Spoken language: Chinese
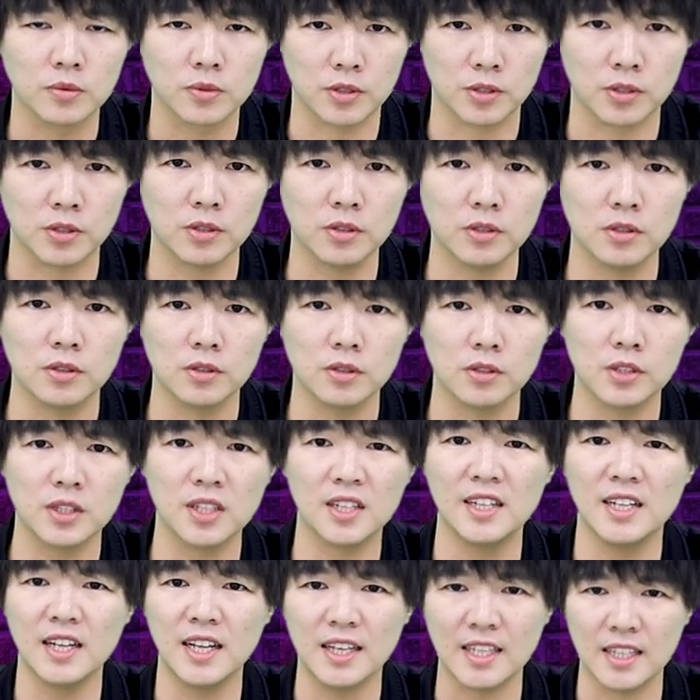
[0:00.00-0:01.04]
只是
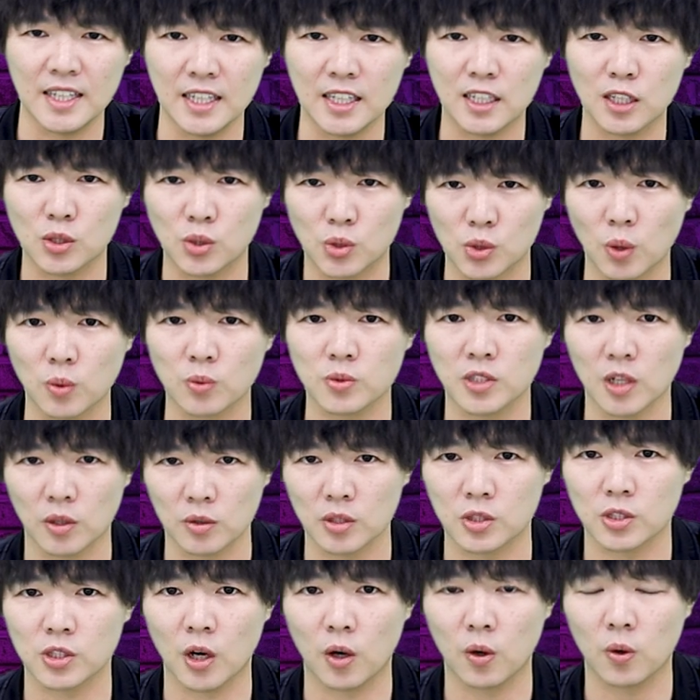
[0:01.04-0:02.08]
是另一个宗教
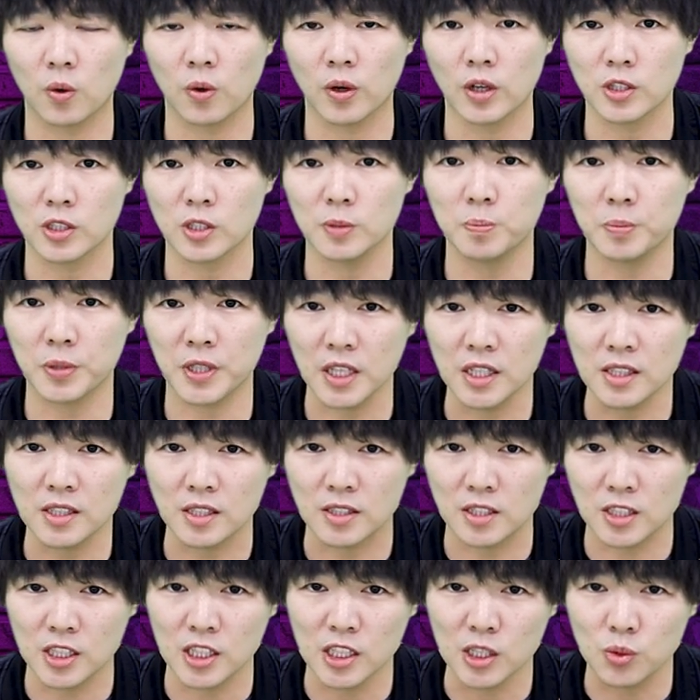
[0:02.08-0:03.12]
的教会，是披着
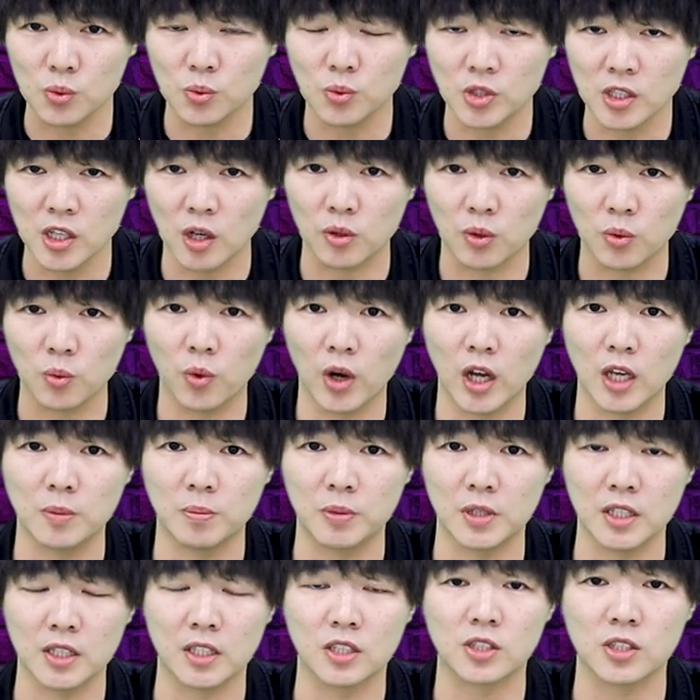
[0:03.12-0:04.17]
基督教的外
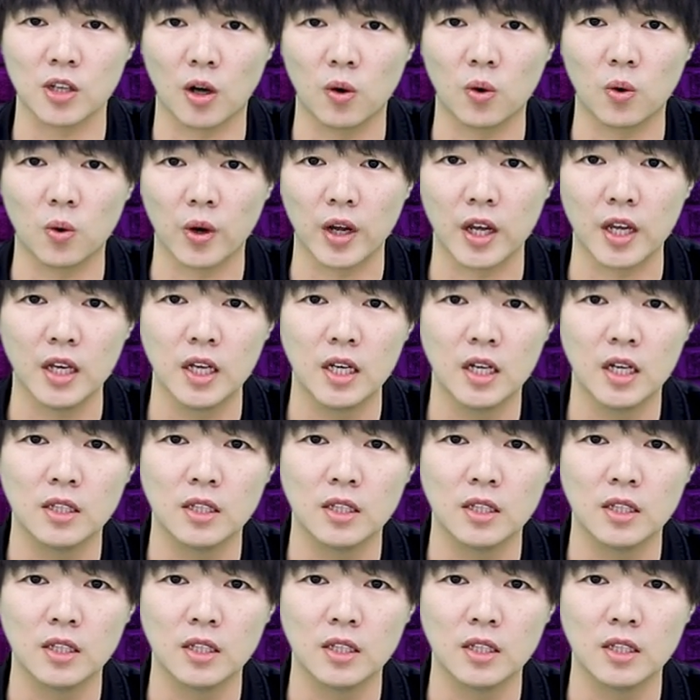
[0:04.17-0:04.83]
皮的教会。